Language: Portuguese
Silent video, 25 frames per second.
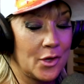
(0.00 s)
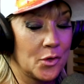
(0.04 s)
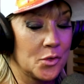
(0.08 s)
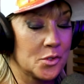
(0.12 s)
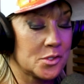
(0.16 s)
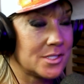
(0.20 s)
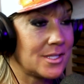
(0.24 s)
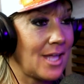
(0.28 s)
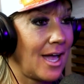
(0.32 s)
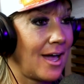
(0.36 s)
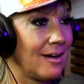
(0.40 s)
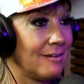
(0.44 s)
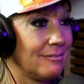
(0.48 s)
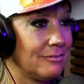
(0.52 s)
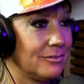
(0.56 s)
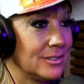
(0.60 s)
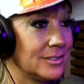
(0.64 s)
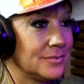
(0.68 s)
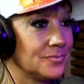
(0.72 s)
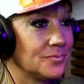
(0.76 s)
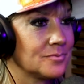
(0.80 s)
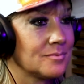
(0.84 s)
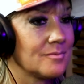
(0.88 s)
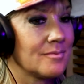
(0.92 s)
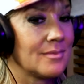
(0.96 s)
Eu
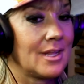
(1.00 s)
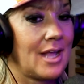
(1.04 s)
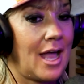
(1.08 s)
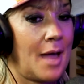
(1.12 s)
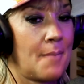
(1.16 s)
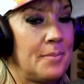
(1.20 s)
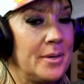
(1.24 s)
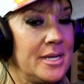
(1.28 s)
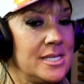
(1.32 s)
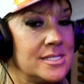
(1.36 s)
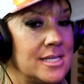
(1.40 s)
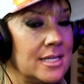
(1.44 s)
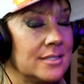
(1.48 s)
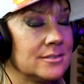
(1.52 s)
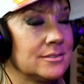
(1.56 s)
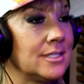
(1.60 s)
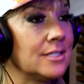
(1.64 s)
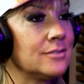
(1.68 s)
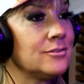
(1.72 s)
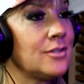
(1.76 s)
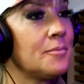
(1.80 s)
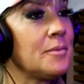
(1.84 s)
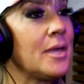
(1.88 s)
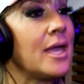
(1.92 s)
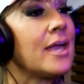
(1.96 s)
estava
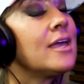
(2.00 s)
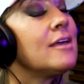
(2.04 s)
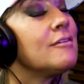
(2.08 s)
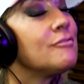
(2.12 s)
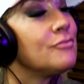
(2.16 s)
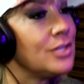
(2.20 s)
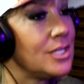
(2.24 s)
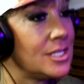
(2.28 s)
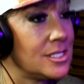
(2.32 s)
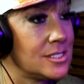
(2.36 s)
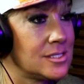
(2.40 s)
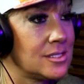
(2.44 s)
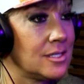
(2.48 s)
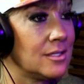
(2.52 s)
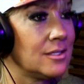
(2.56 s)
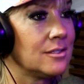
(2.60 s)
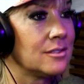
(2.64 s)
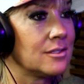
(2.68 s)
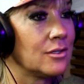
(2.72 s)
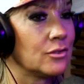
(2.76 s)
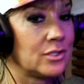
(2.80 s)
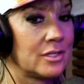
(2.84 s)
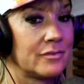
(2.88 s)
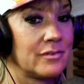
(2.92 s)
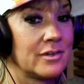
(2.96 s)
apresentando a minha revista.
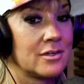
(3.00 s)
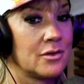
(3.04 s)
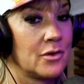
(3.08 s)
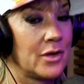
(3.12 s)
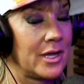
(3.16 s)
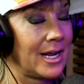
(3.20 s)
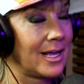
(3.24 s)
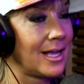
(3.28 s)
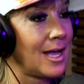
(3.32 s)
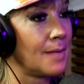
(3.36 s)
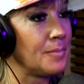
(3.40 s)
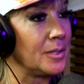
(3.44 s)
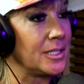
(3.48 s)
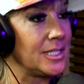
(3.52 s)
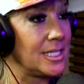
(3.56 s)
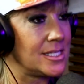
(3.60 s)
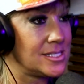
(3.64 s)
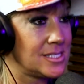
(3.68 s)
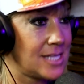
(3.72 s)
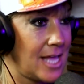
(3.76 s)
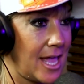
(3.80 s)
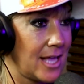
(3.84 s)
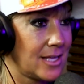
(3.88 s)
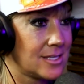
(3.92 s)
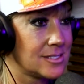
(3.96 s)
Eu, tava, eu era capa da
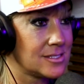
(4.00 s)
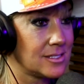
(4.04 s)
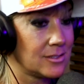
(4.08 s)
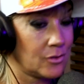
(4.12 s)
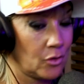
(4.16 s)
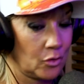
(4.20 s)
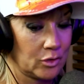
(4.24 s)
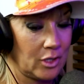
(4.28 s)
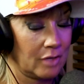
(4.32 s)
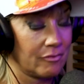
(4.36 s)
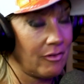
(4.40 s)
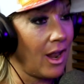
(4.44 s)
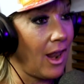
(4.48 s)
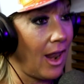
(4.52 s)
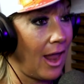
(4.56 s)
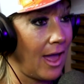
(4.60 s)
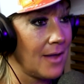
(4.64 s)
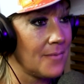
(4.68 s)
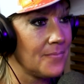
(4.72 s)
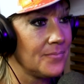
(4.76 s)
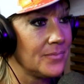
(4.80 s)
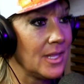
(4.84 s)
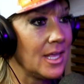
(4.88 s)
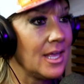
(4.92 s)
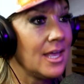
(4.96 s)
Sex, então eu tava
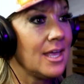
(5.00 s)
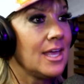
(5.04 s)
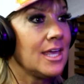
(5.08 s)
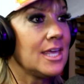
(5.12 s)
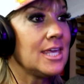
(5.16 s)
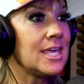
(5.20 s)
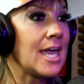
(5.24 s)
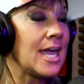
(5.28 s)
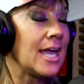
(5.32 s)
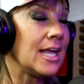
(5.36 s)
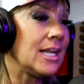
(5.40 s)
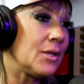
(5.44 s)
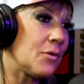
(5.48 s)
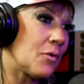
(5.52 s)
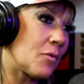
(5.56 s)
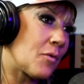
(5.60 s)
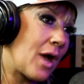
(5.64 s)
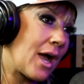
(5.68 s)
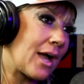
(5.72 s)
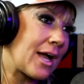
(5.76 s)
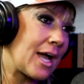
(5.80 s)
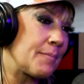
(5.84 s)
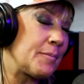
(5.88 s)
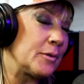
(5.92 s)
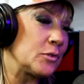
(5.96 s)
lá. E ele,
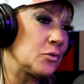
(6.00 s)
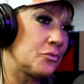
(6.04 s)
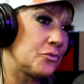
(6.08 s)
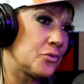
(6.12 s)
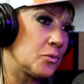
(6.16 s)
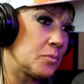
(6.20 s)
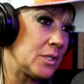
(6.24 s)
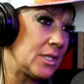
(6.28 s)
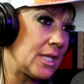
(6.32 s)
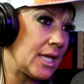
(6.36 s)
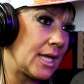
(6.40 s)
a capa do filme